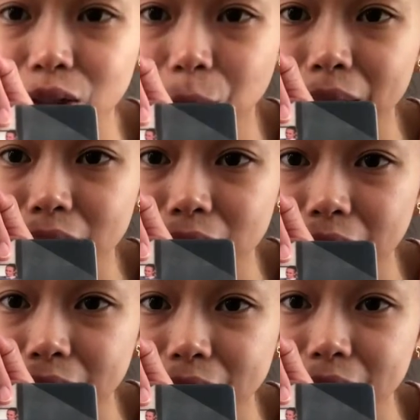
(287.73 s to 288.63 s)

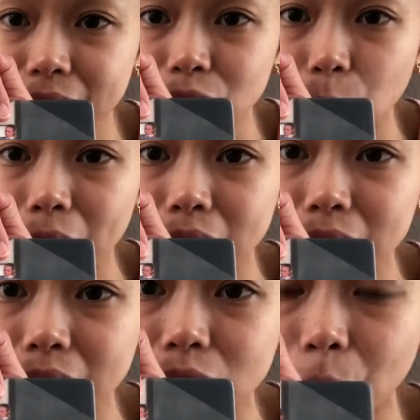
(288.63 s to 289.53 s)

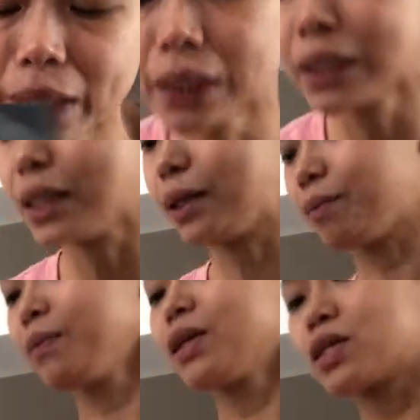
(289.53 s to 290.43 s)

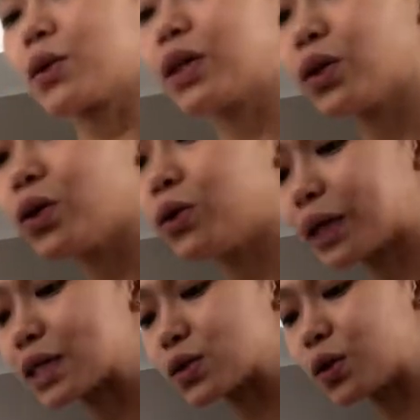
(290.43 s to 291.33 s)
2019-2020. So, ito
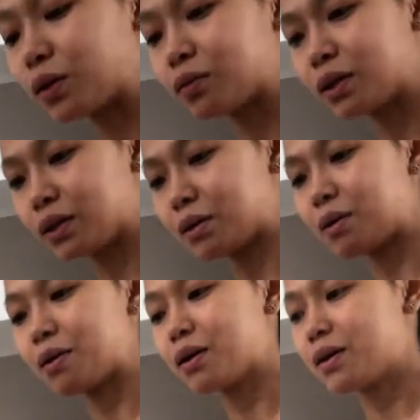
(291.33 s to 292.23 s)
yung rason
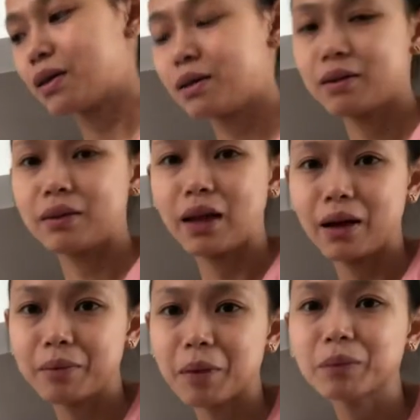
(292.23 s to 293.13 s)

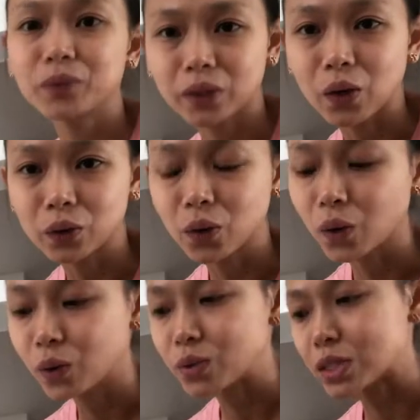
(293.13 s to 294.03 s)
ng pagpunta ko
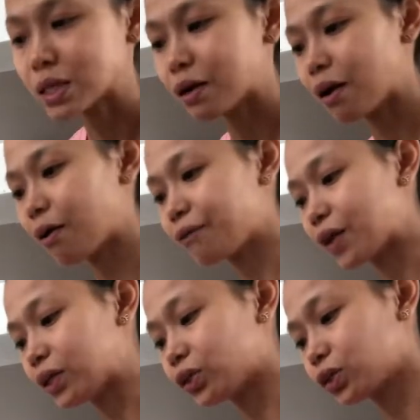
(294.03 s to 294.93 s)
doon sa
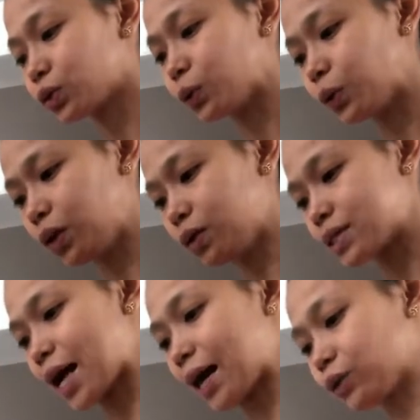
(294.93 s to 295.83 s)
French school,
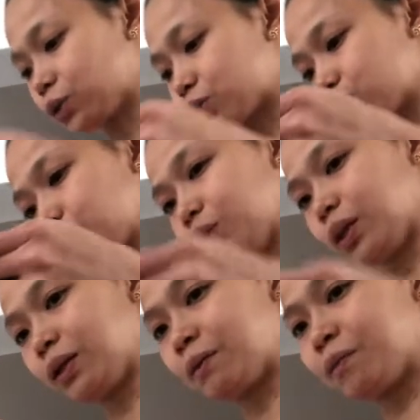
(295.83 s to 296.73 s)
sa adult
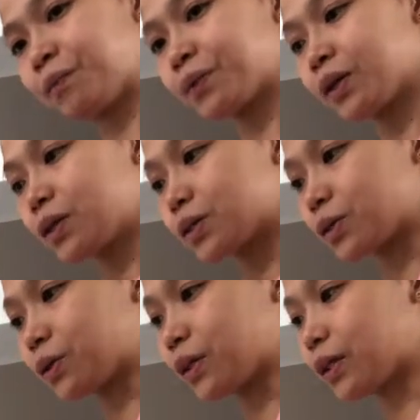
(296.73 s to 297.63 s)
school.
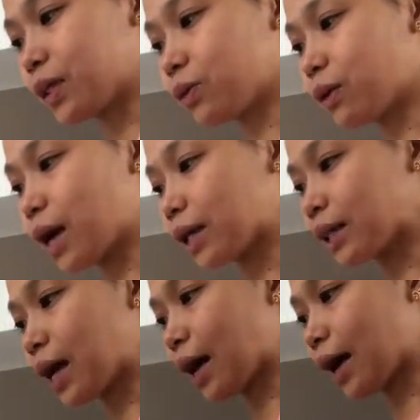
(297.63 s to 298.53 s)
So, nandito
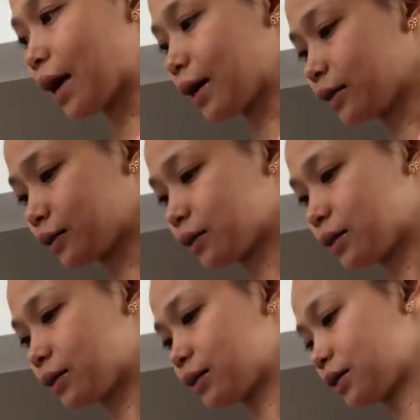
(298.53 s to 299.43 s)
lahat-lahat
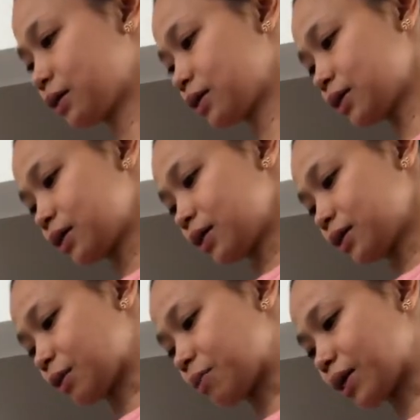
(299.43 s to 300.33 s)

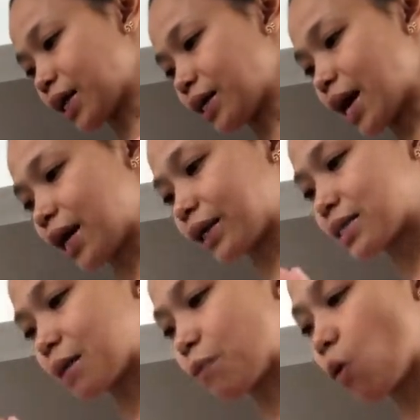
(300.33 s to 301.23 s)
ng
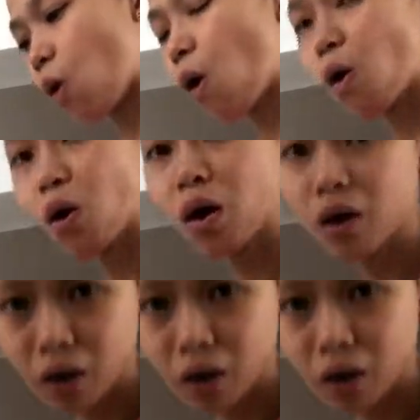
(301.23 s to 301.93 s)
mangyayari sa buong